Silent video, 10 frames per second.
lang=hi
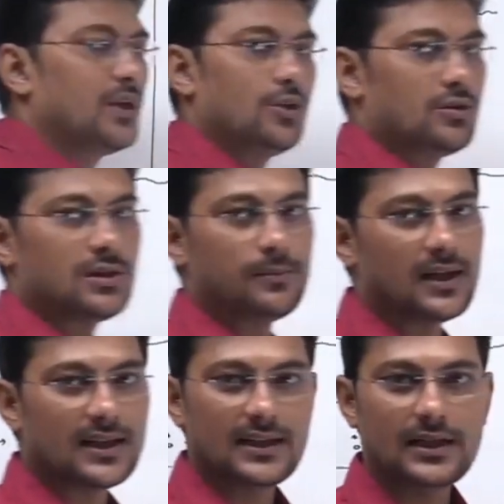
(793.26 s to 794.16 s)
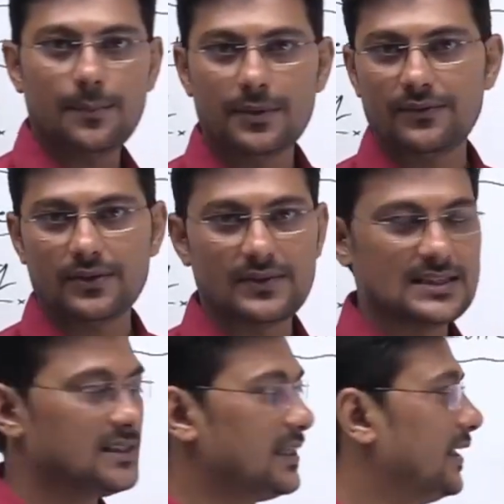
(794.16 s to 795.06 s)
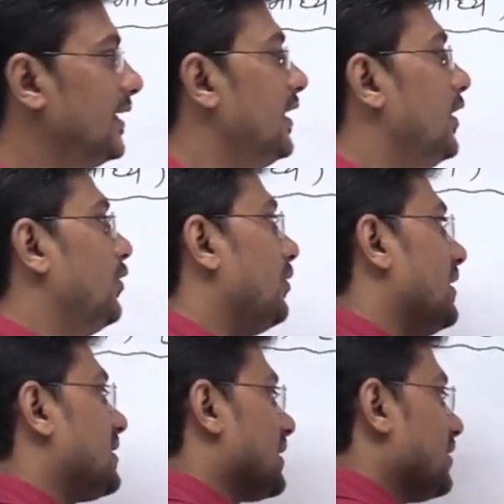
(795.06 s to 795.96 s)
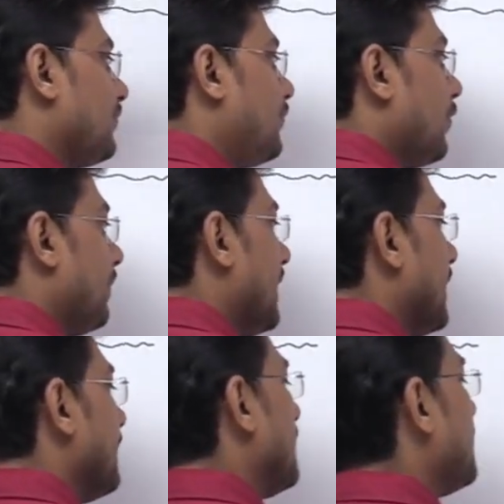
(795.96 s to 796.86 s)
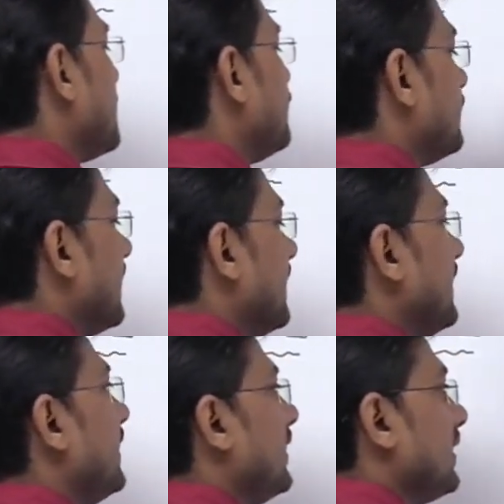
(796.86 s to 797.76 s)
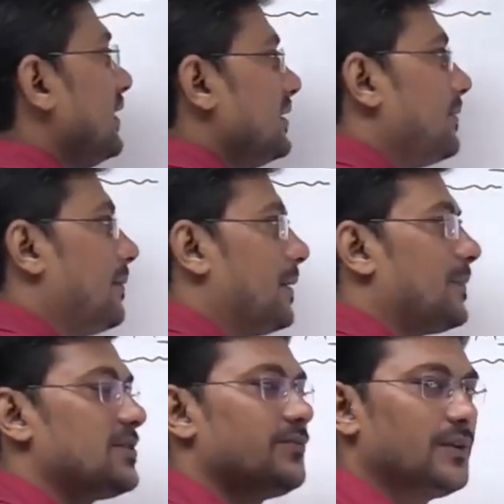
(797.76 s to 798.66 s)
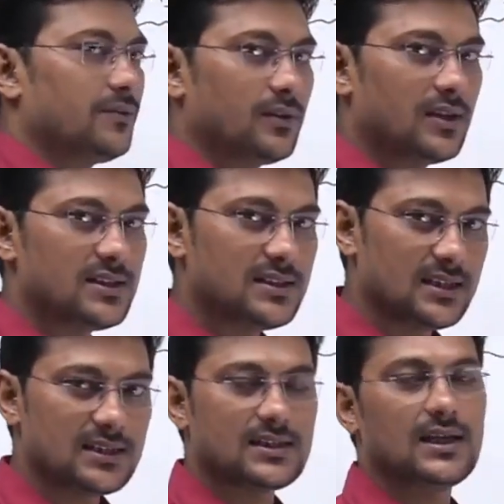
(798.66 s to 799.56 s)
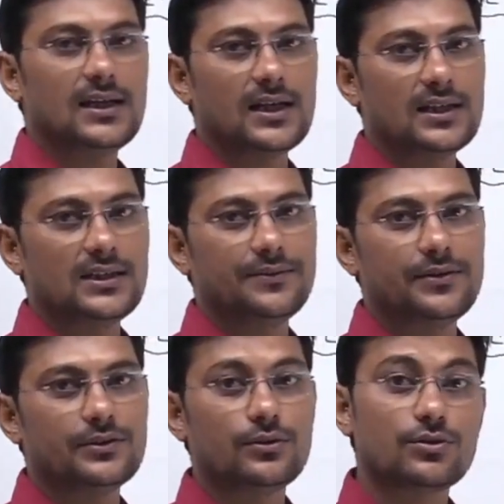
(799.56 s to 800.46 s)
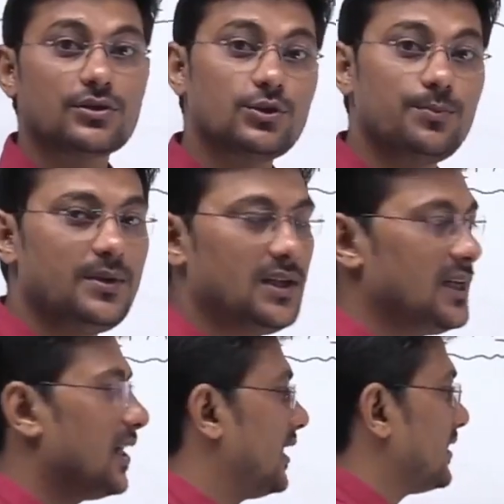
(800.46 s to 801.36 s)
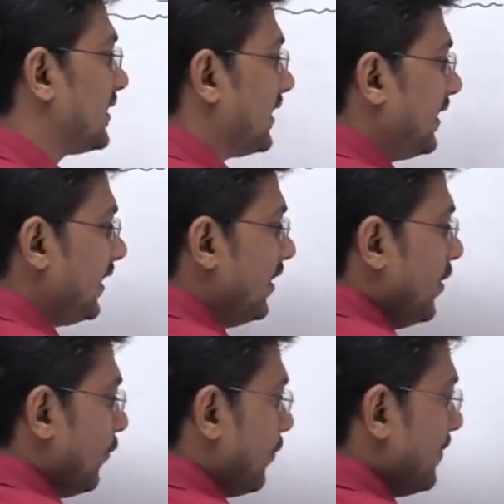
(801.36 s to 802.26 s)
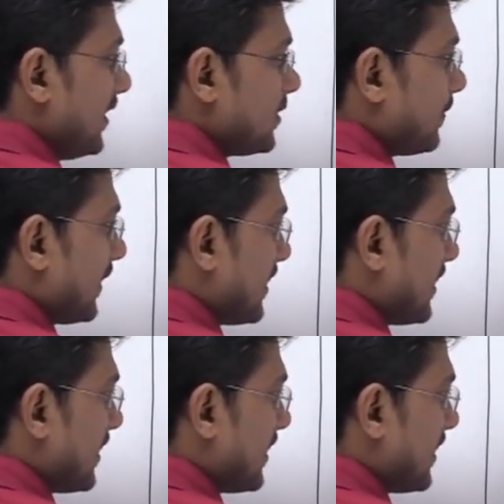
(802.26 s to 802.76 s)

तो सब डाटा की यहाँ पर फ्रिक्वेंसी है तो इसका जो फॉर्मूला हमारे पास होता है कि जब हमारे पास फ्रिक्वेंसी के साथ डाटा दिया हुआ होता है तो उसका जो मीन निकाला जाता है वो मीन इस प्रकार